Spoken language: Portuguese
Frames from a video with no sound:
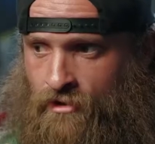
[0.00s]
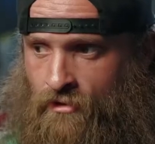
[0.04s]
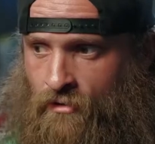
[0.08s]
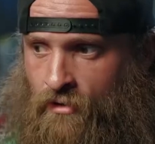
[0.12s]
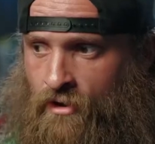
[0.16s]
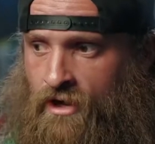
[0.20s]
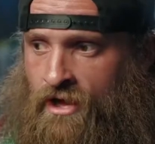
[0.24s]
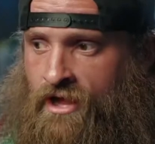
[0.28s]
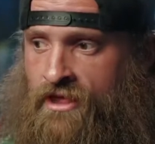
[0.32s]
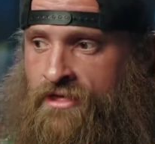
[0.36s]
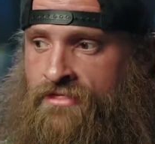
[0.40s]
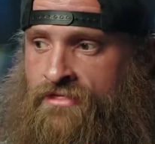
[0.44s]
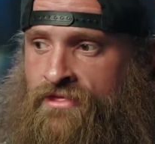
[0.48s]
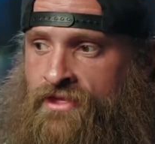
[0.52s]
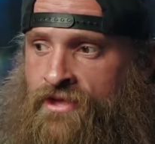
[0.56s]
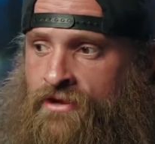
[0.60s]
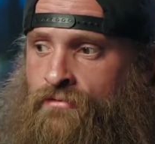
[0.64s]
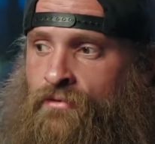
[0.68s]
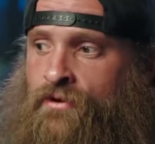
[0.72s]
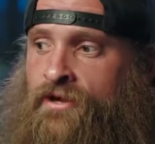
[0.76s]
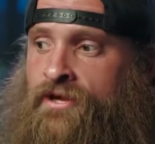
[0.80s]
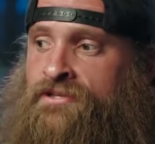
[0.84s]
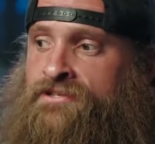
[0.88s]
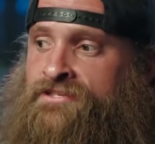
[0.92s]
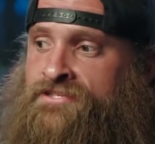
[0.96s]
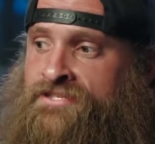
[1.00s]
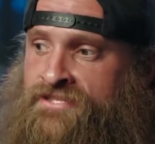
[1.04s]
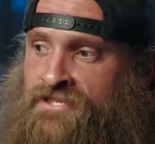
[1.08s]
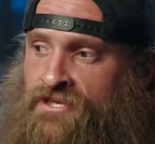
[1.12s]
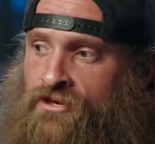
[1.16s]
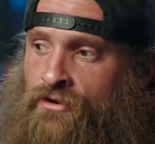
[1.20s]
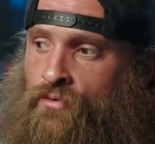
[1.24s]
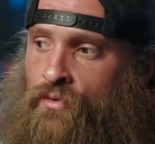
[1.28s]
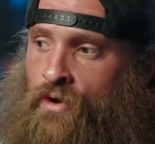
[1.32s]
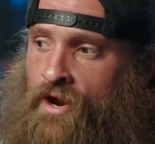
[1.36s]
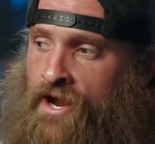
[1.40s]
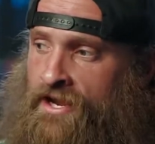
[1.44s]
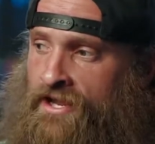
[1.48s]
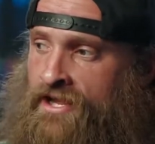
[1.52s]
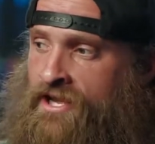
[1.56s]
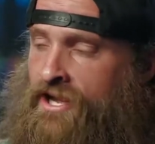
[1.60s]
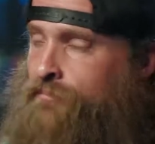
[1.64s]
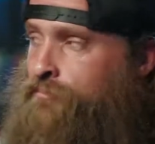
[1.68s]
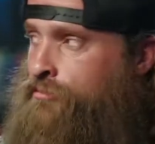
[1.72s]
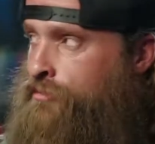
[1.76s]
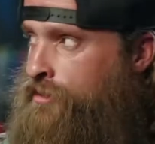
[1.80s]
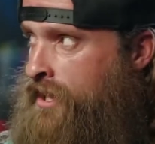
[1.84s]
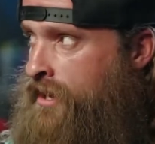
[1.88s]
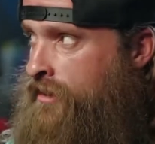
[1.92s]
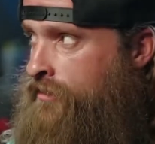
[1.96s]
Mas olha, eu acho que dá para esperar mais
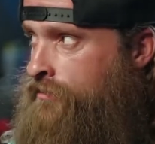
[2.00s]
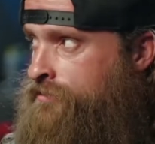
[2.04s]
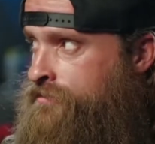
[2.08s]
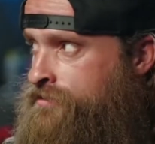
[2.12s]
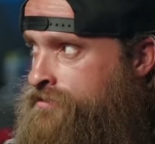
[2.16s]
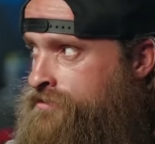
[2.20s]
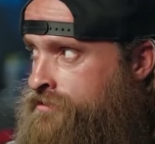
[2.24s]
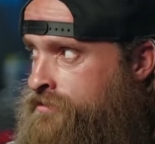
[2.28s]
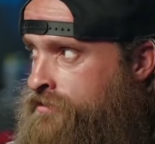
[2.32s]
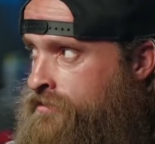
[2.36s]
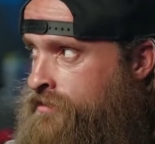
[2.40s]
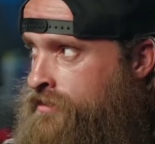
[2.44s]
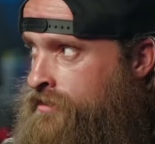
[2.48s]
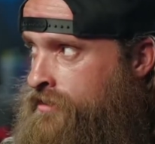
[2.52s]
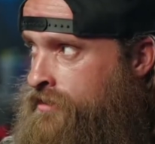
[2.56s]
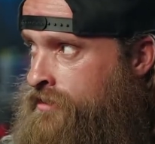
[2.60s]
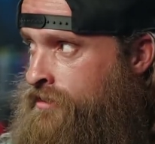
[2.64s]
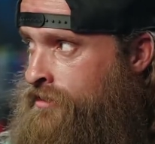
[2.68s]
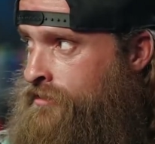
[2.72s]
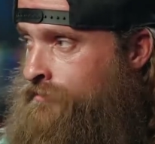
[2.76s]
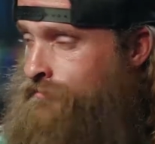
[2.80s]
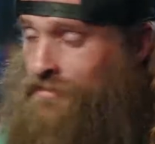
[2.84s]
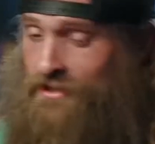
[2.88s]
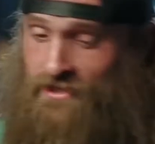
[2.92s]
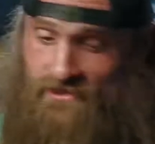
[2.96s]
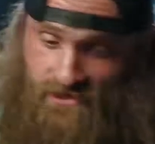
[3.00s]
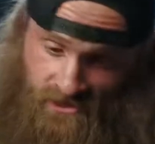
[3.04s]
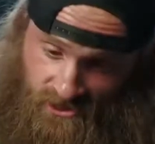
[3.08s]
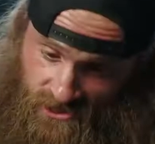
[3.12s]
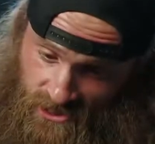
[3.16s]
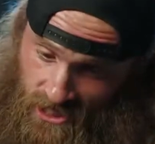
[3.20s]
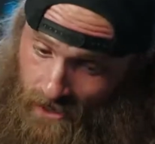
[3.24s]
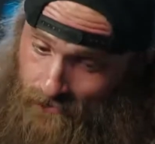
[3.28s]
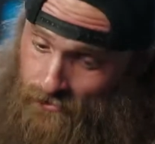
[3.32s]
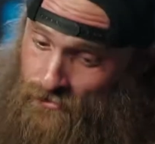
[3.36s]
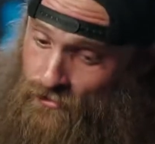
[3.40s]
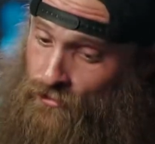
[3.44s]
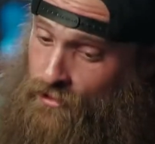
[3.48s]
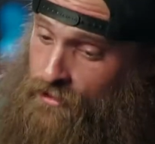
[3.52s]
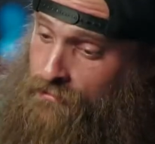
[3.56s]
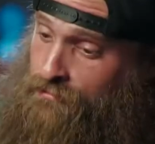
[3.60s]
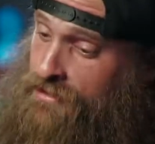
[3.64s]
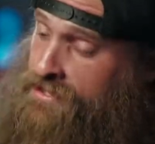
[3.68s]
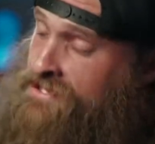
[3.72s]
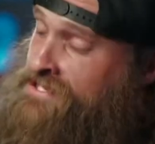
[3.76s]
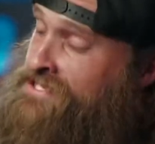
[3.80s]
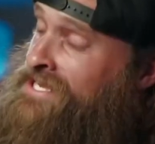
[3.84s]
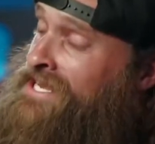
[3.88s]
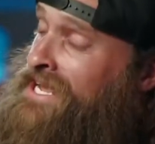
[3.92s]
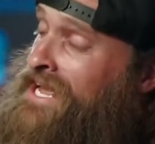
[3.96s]
umas duas horas. Porque o pessoal tá
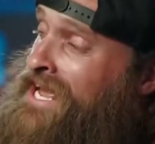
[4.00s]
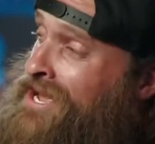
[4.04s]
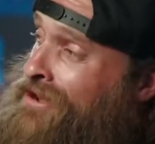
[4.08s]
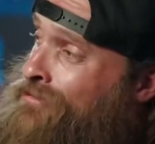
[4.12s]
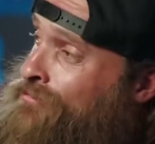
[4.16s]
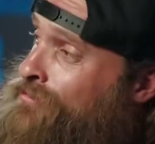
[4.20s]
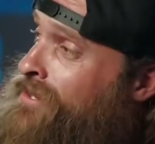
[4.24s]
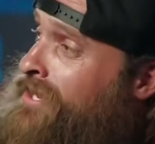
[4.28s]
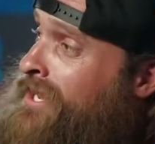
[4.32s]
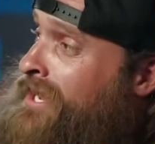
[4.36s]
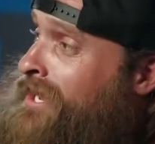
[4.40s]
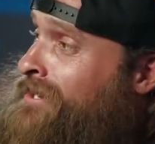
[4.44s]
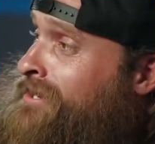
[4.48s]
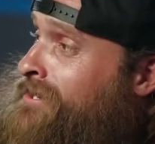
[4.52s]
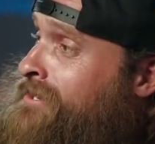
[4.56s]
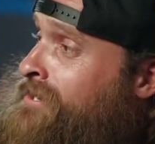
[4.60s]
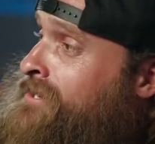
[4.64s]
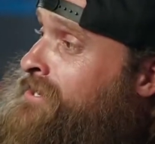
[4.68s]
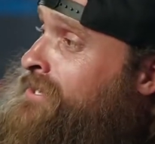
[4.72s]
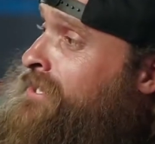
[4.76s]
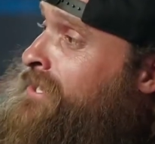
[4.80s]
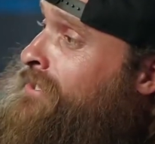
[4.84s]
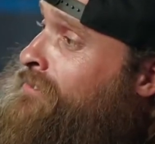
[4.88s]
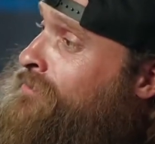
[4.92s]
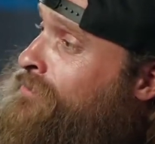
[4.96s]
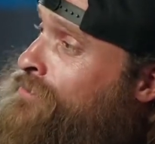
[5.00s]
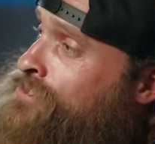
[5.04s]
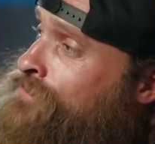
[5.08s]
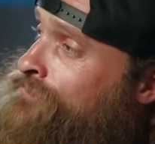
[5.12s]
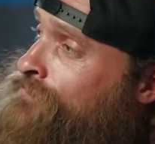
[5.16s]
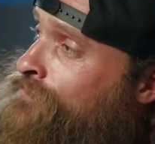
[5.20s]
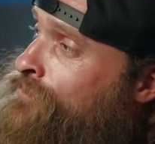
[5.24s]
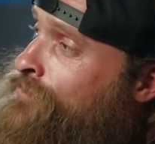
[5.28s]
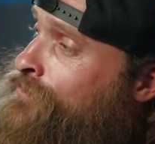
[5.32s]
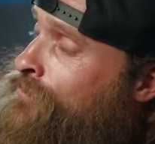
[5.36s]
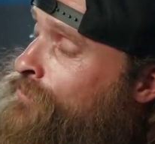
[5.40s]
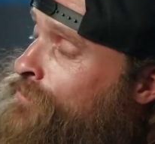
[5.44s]
ocupado e porque a gente tem que buscar